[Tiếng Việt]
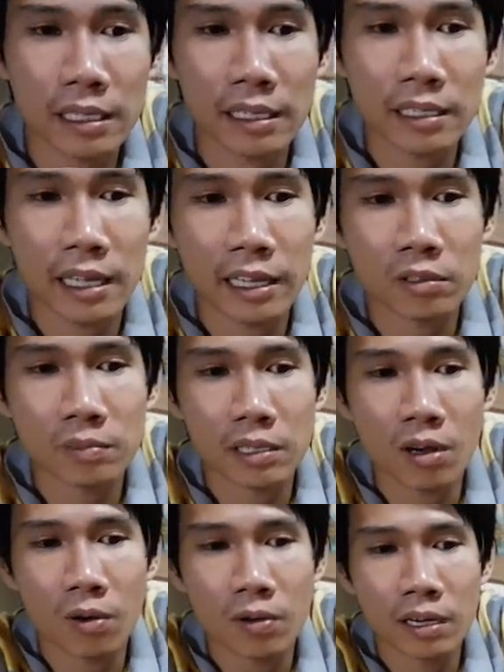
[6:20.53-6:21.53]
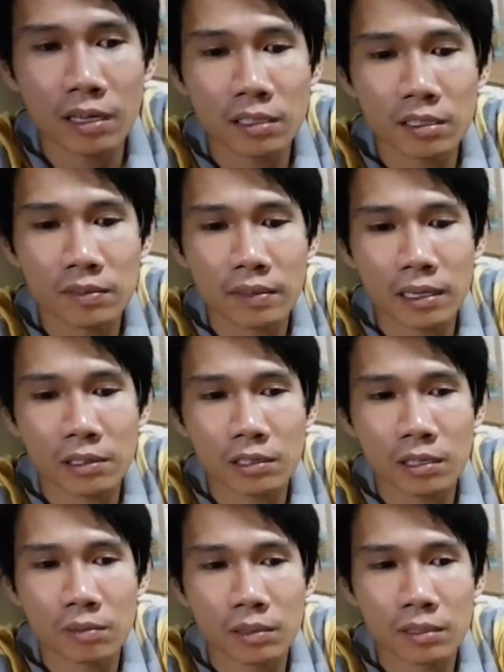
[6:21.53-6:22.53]
nhẹ nhàng chúng ta đổ hết nó vào
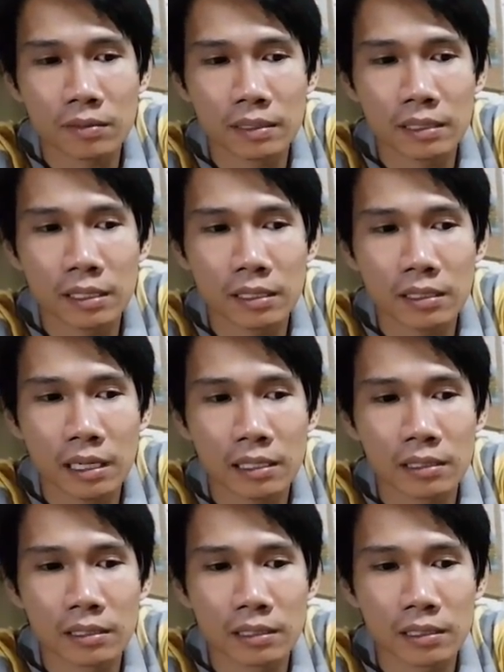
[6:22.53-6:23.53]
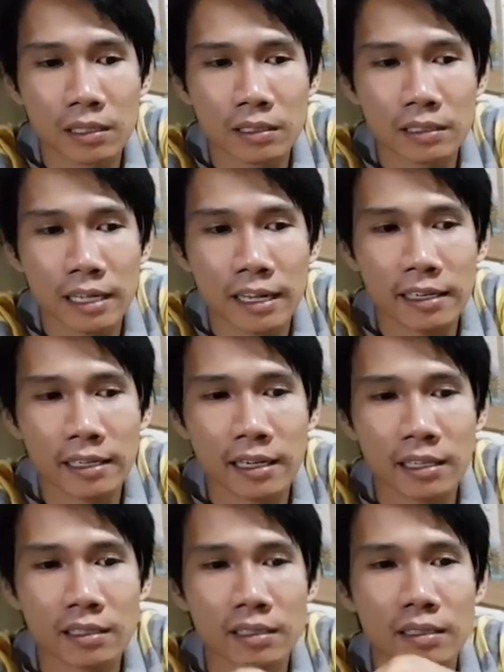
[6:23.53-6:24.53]
trong một cái vị trí ừ cho nó xả ra
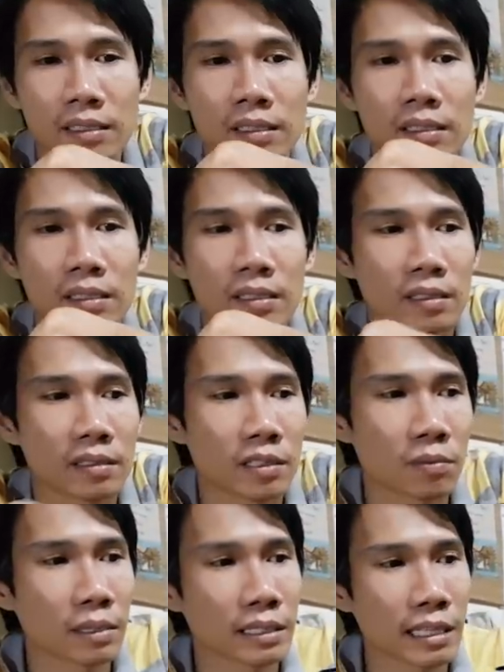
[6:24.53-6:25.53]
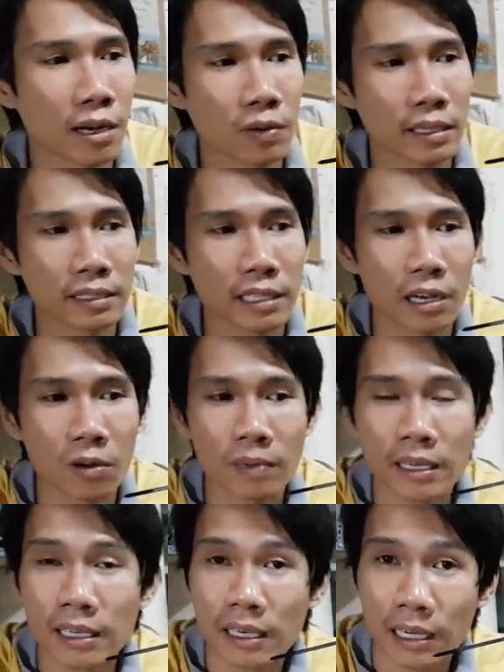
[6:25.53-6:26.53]
hết trong bình dầu hiện giờ cũng
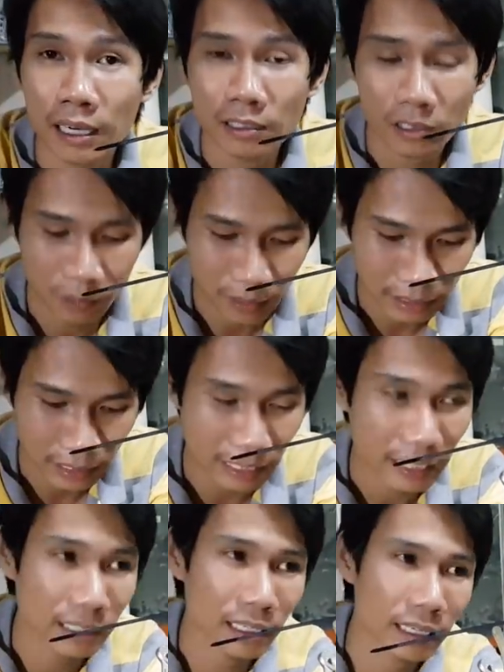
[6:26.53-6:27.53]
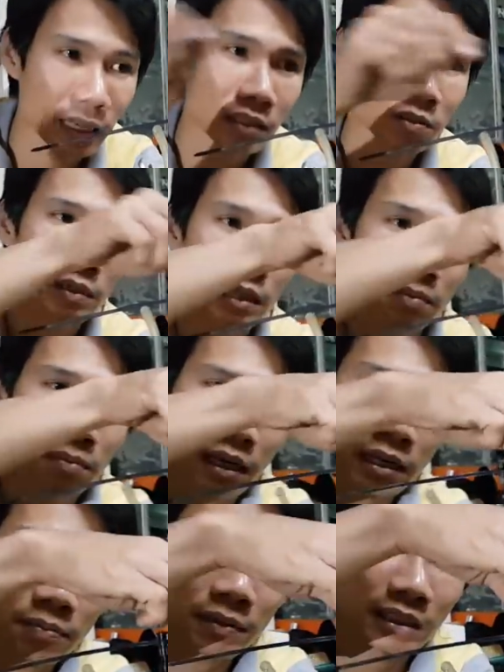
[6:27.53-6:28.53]
đã gần hết cho chúng ta xả nãy giờ ha chúng ta lại mở
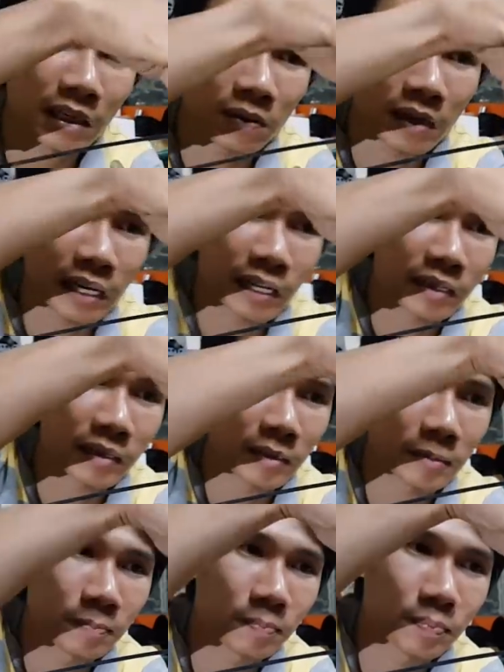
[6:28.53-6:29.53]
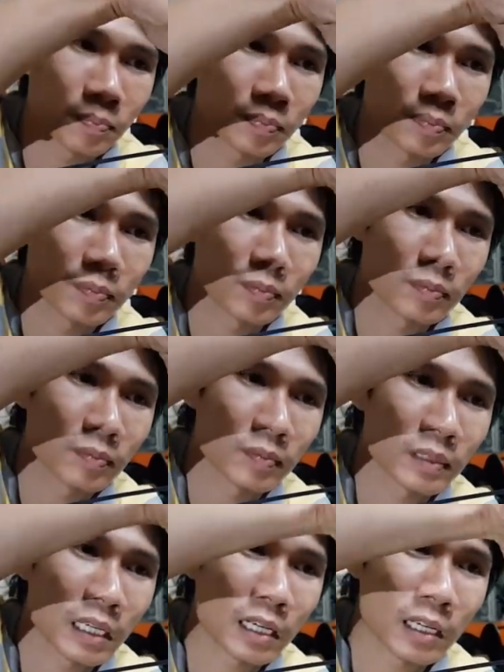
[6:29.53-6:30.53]
nắp bình dầu ra
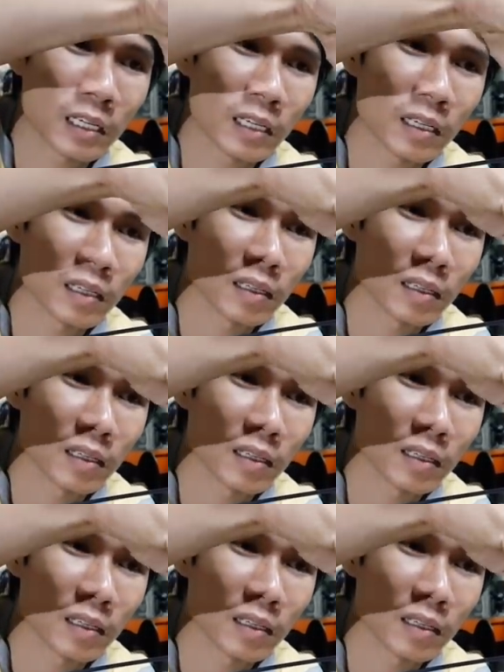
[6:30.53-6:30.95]
đó